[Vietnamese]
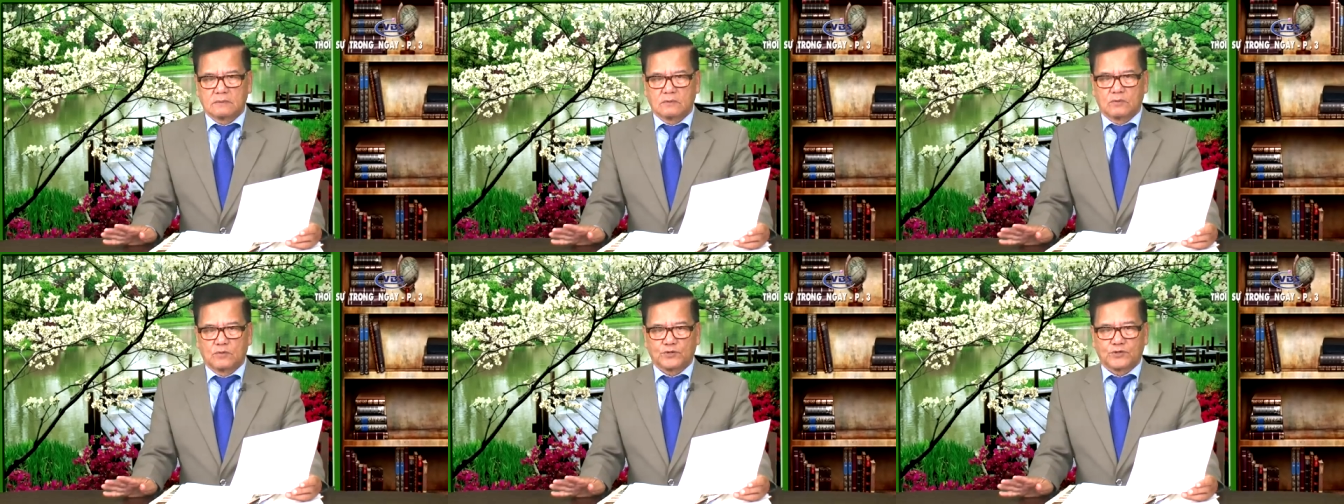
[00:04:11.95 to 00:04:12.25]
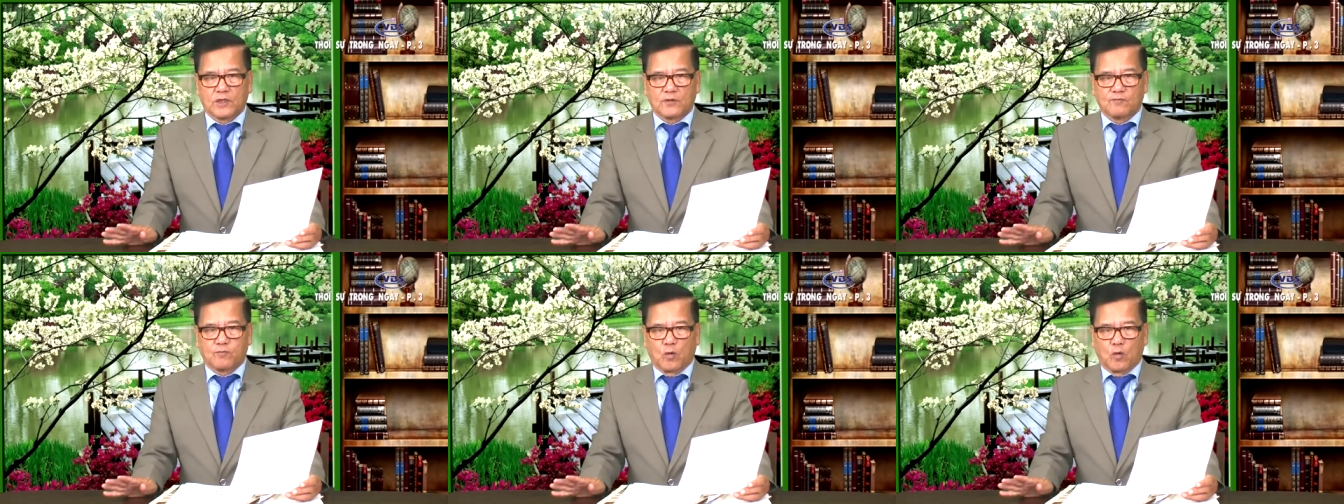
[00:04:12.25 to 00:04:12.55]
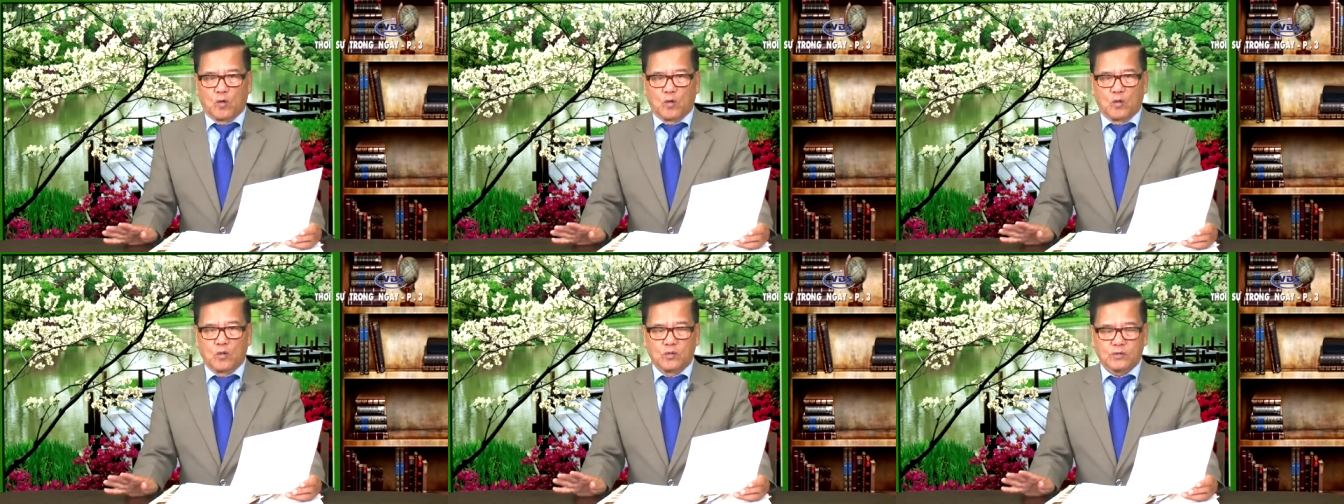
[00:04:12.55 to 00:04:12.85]
của chính
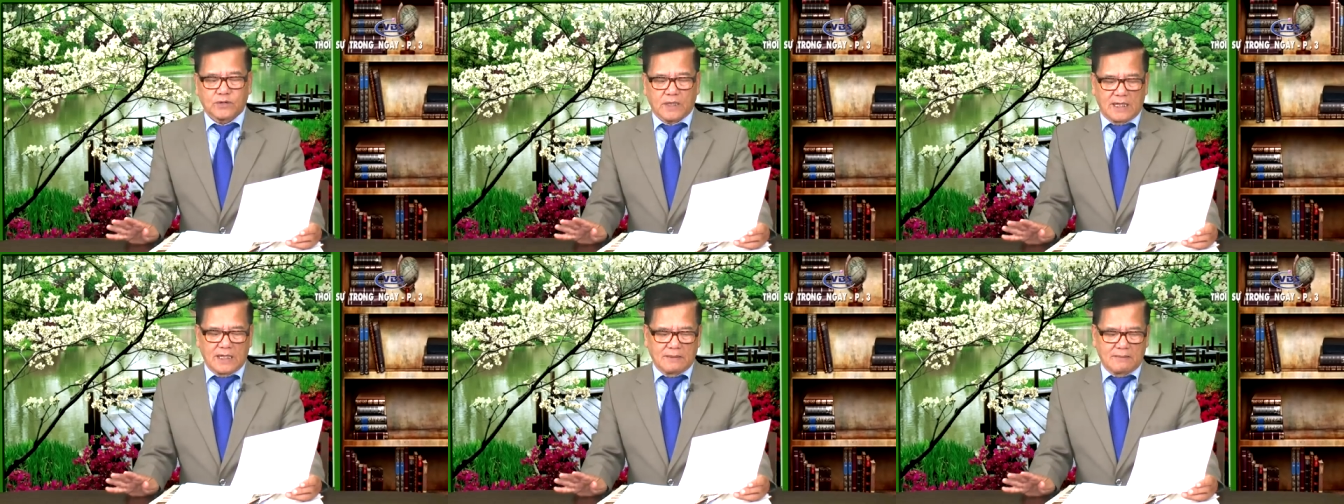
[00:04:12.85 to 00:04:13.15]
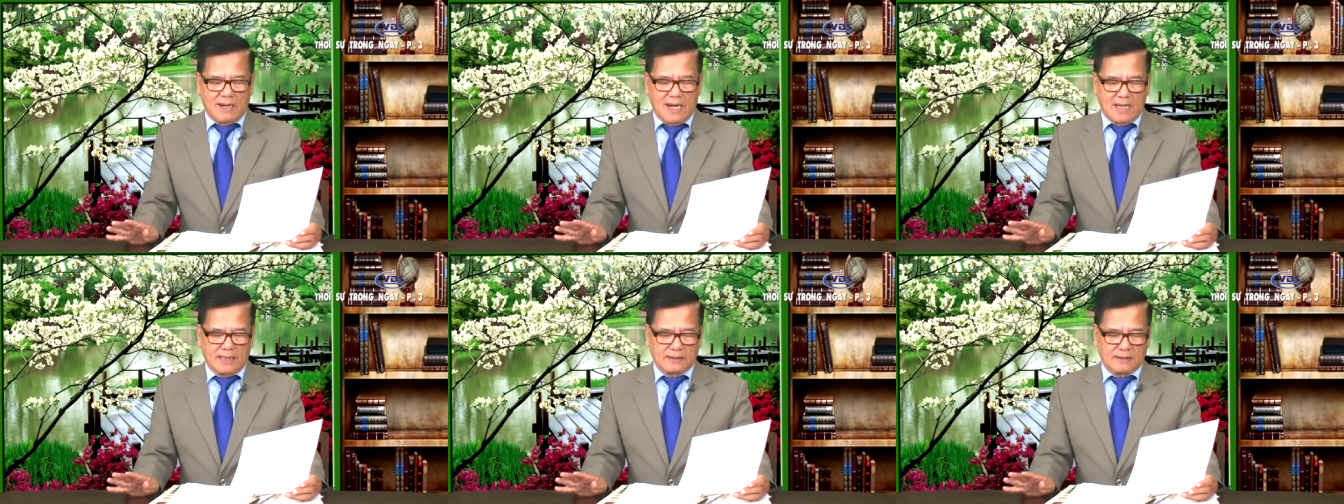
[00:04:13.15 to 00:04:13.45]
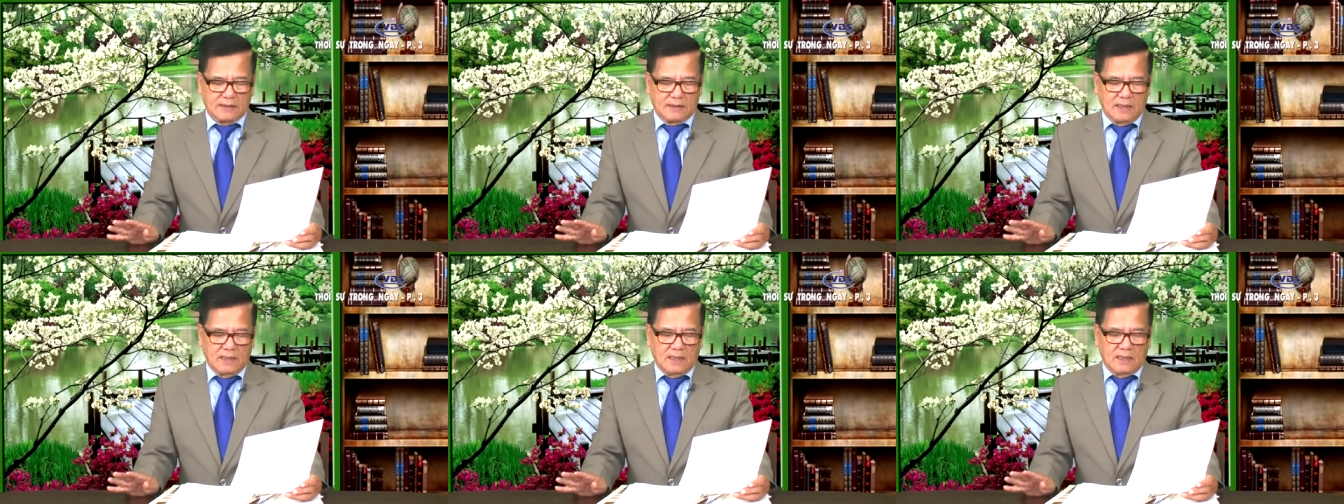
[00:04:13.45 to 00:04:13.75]
phủ Taliban,
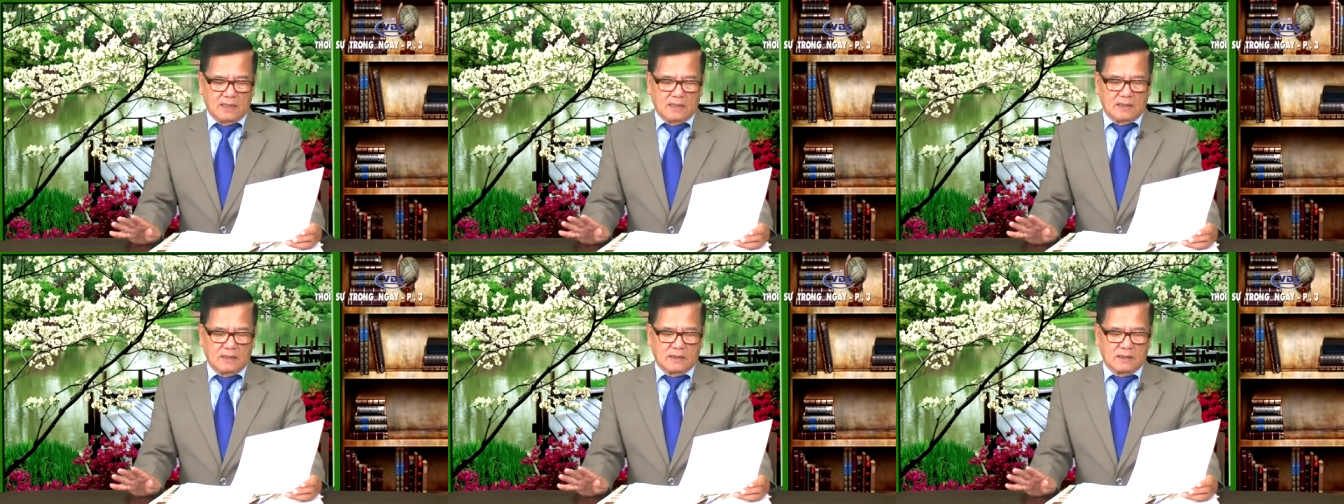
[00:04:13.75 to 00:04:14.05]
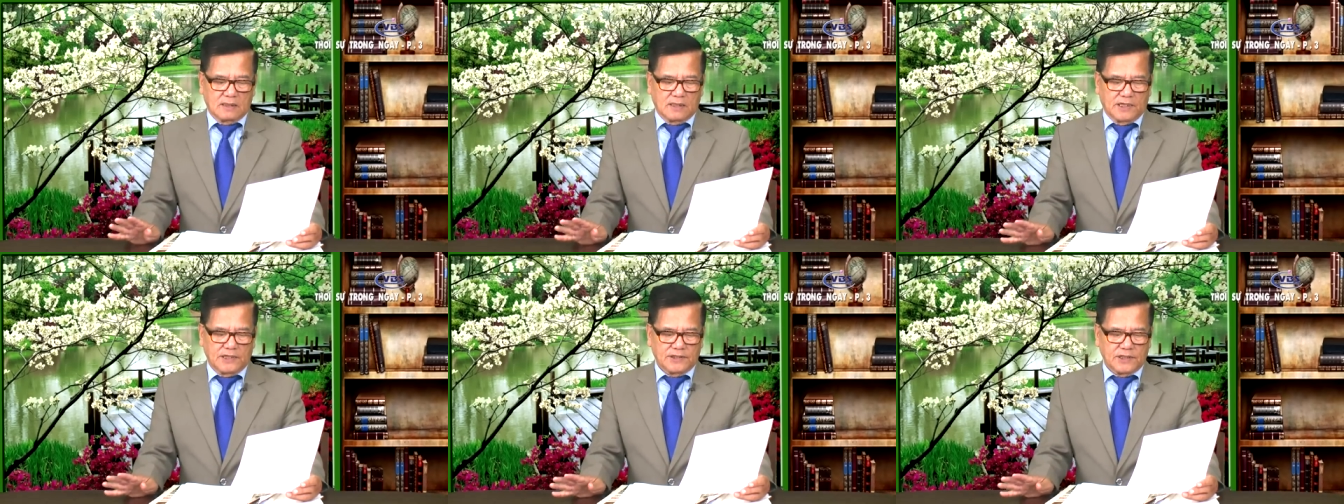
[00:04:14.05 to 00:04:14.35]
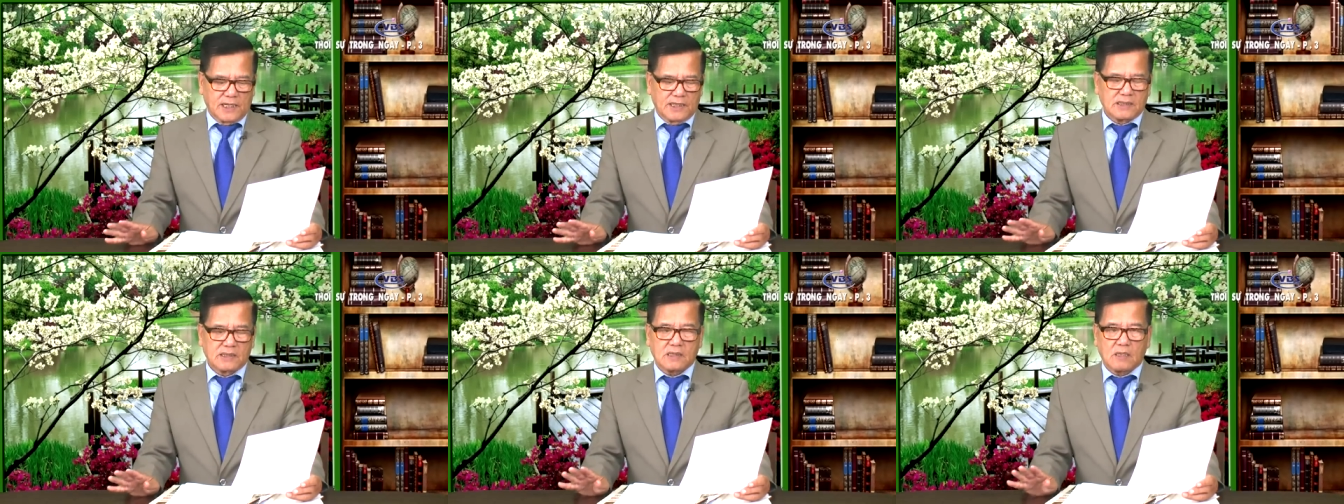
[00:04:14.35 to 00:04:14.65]
người
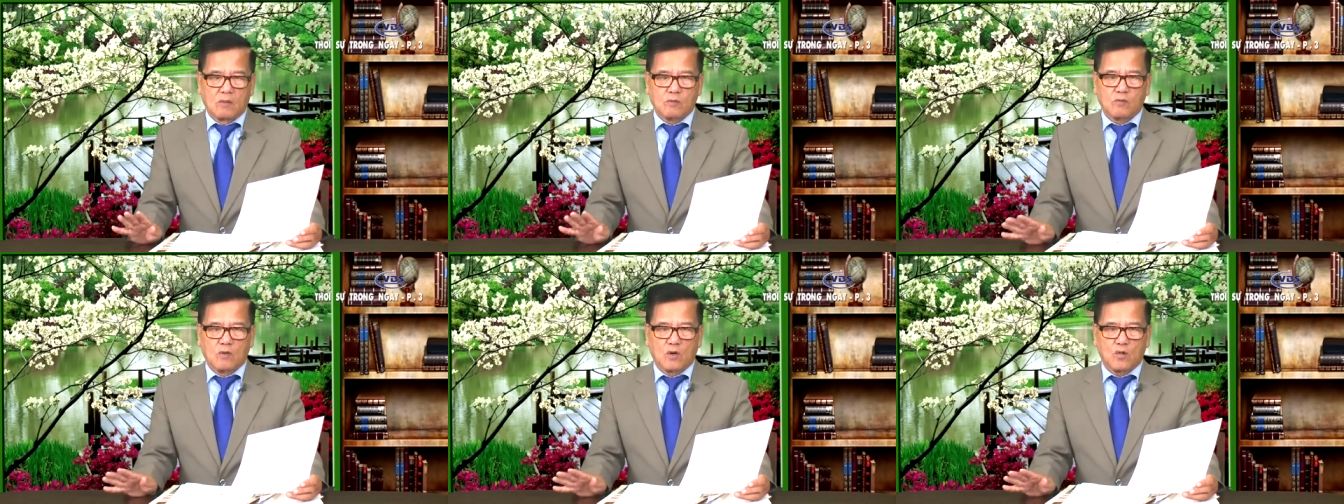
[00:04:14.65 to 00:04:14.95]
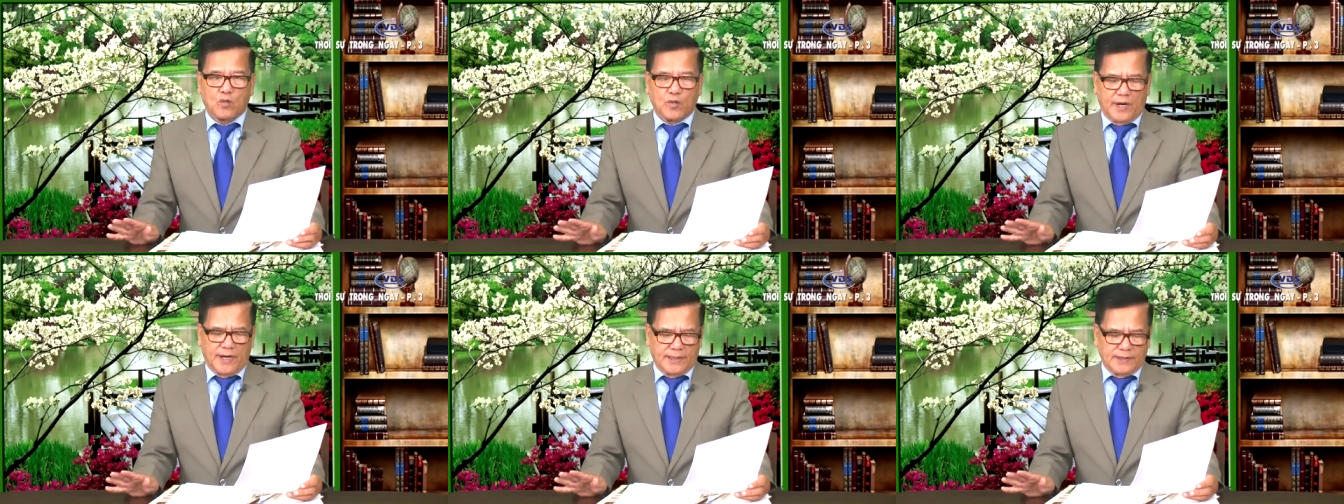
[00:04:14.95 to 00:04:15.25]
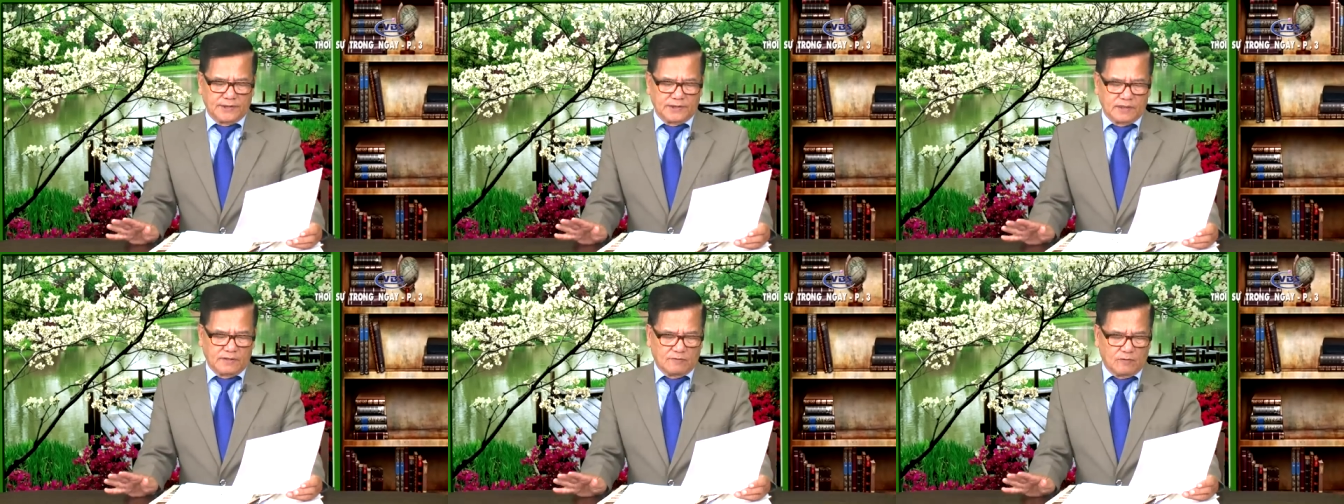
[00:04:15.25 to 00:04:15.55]
dân không có
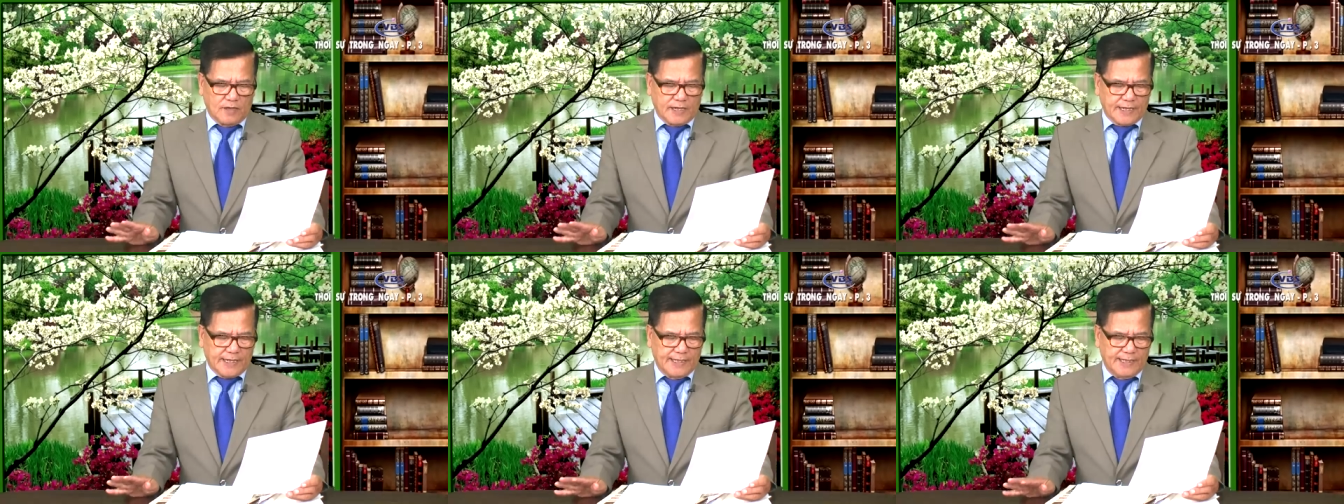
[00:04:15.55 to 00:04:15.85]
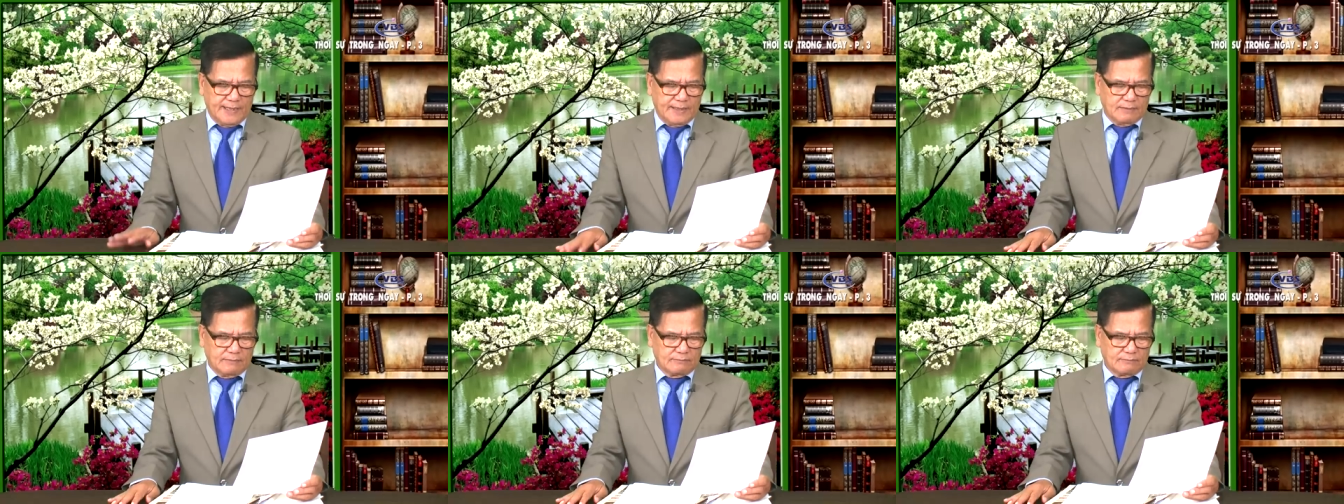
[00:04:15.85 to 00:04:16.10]
quyền giữ võ khí.